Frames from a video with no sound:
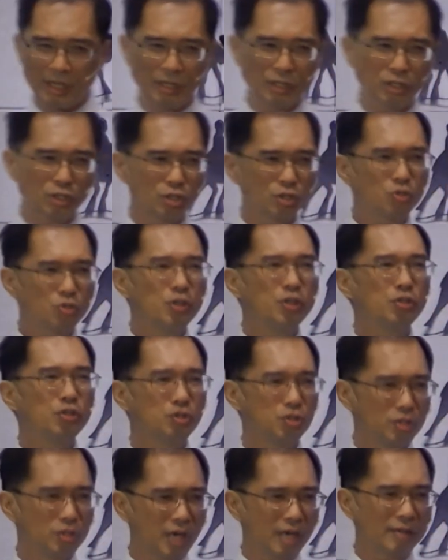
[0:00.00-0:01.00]
儿子最
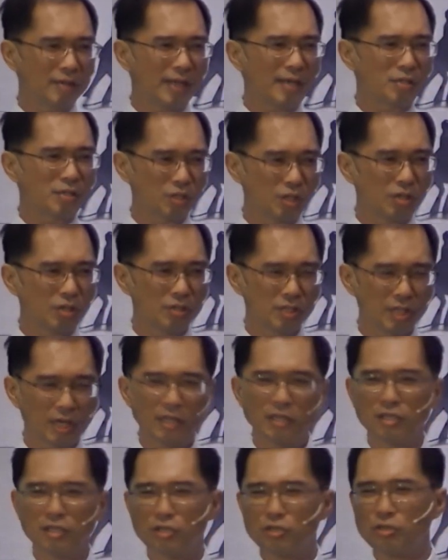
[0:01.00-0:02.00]
需要那时候，小
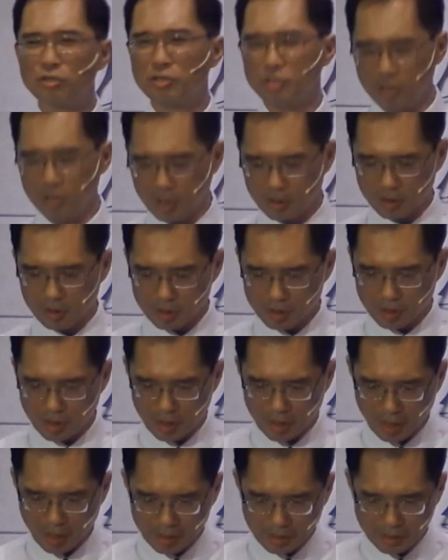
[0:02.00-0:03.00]
儿子最需要就是
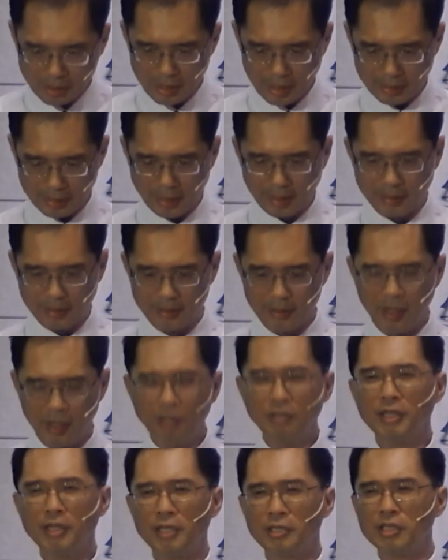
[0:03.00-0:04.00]
恩典了。
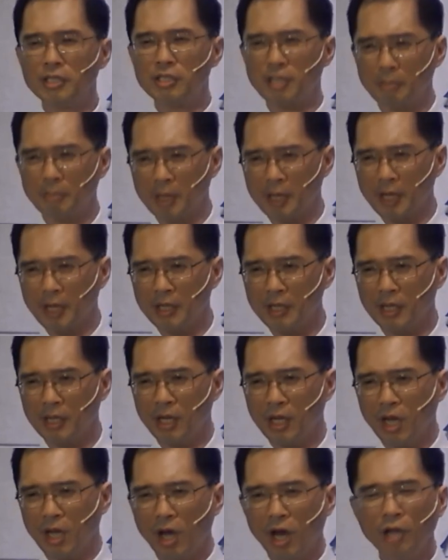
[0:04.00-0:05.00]
恩典是什么呢？
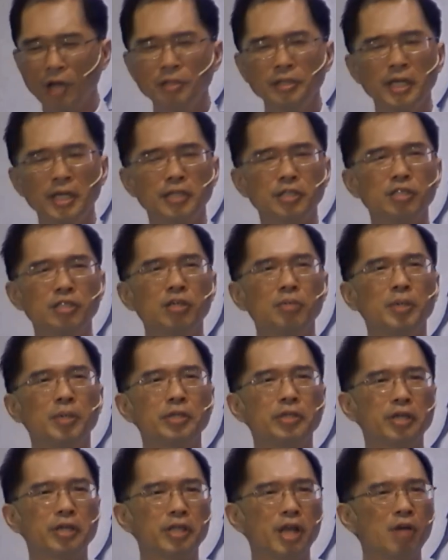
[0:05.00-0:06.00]
恩典是我们
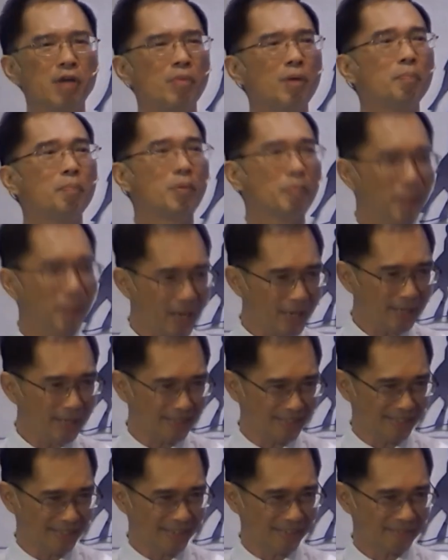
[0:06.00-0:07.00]
得到我们不配
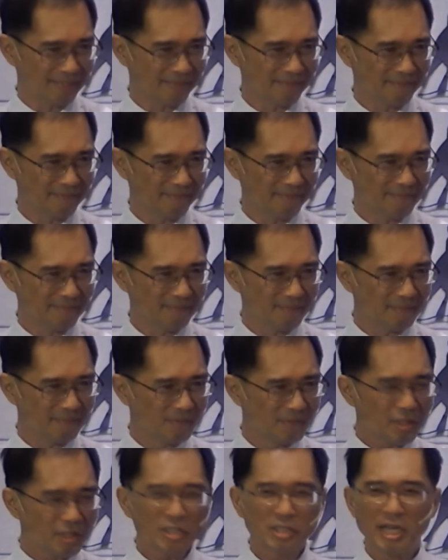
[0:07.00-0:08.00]
得的。
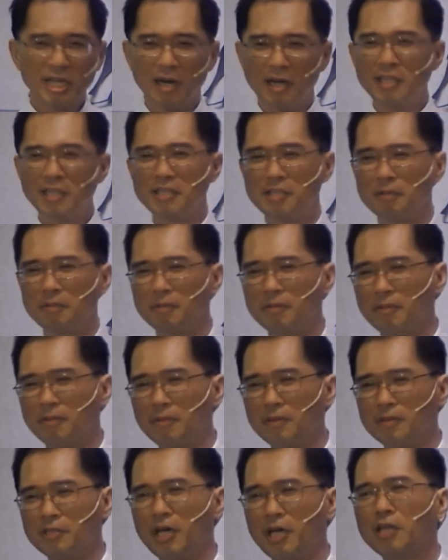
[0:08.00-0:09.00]
这小儿子，
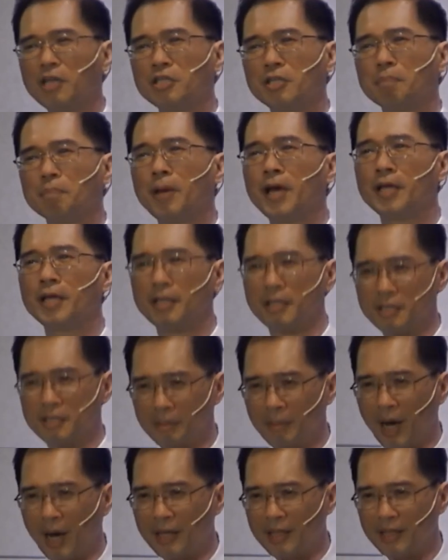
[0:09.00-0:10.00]
小儿子配得什
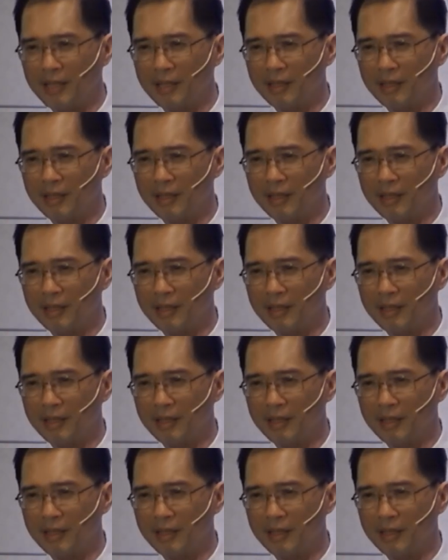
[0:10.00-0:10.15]
么？